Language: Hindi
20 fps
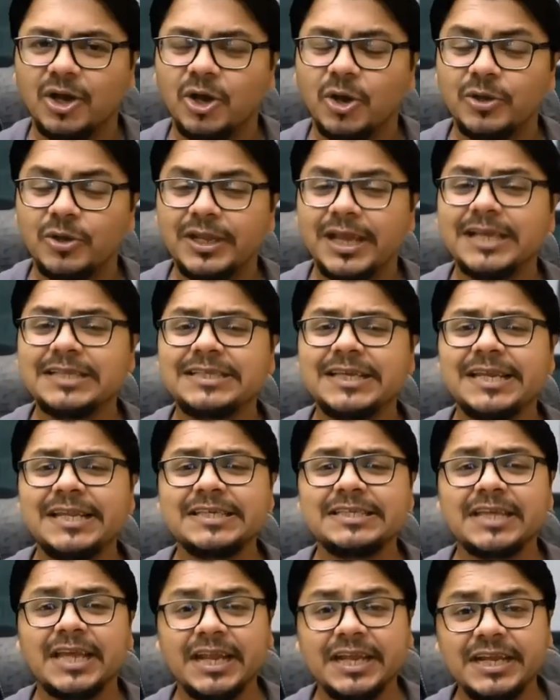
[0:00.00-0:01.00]
और ये
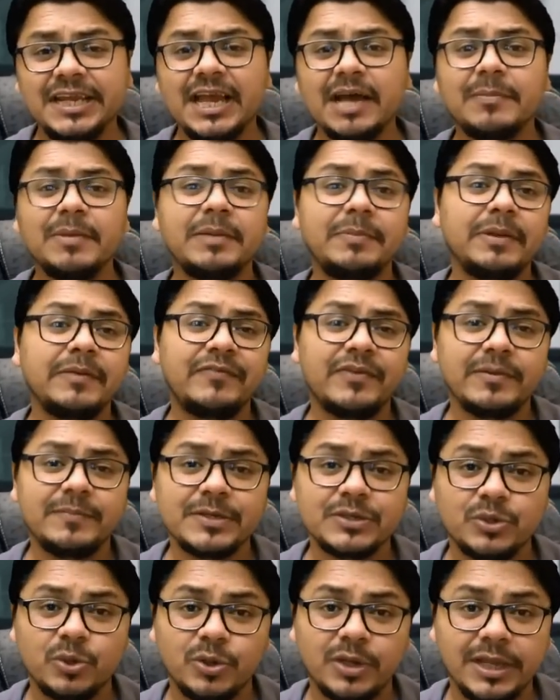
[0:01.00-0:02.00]
सीरीज इंडिया में भी
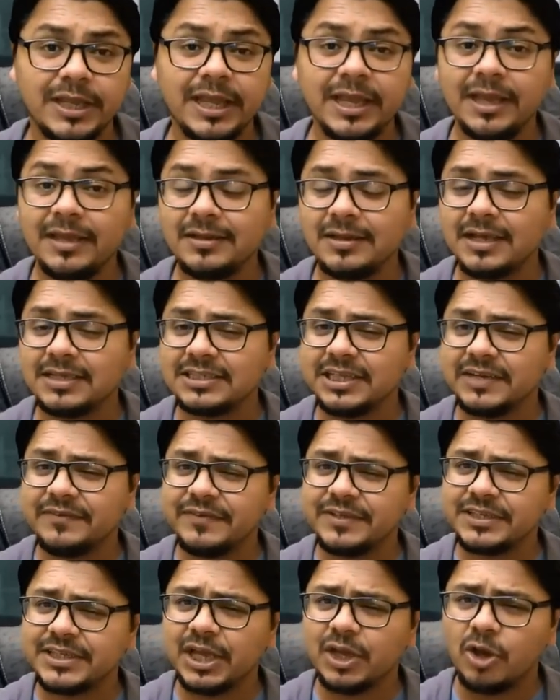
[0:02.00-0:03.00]
फेमस हो रही है ना
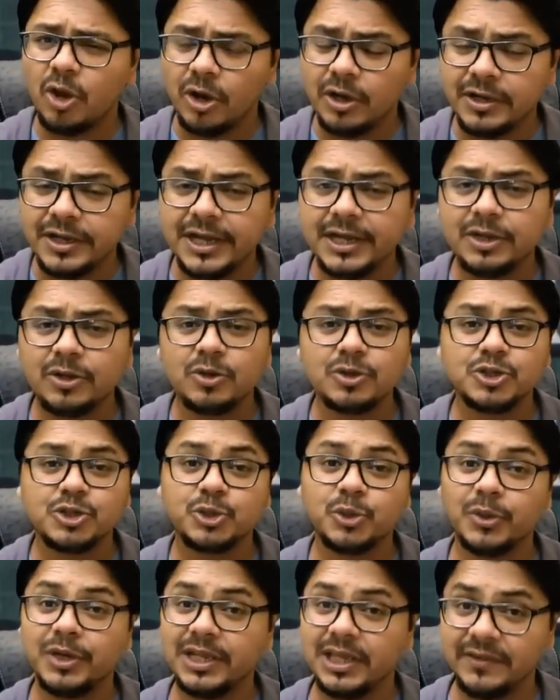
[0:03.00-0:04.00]
सिर्फ इसके कंटेंट और
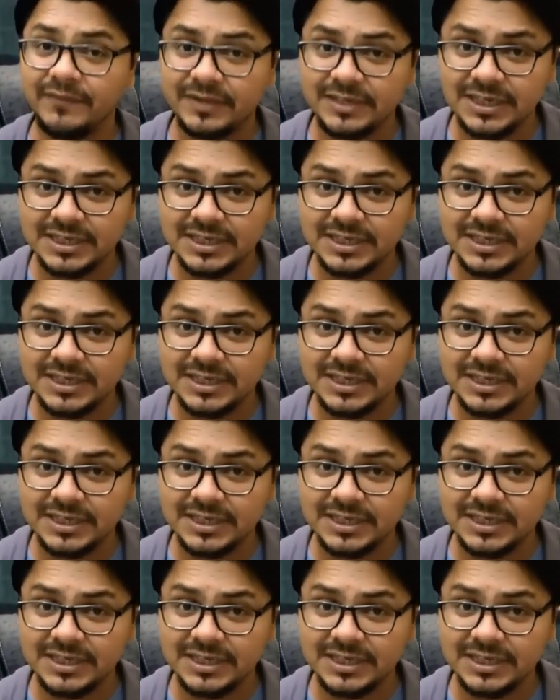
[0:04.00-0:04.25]
स्टोरी की वजह